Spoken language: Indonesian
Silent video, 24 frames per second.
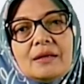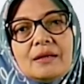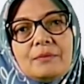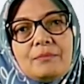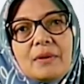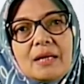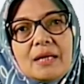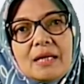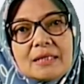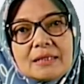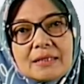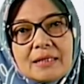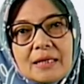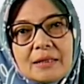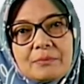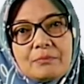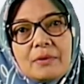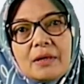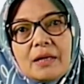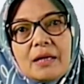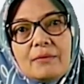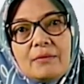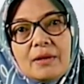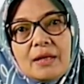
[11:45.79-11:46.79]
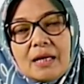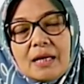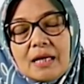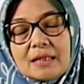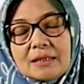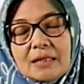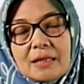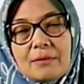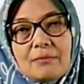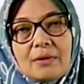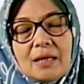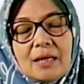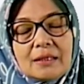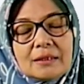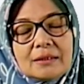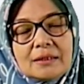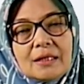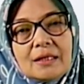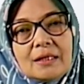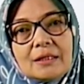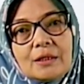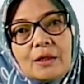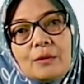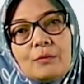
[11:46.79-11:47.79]
pada saat pengambilan asam
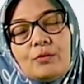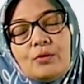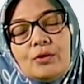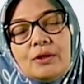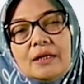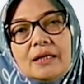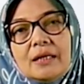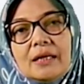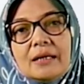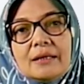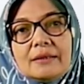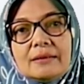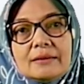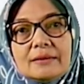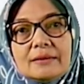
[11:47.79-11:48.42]
laktat, kemudian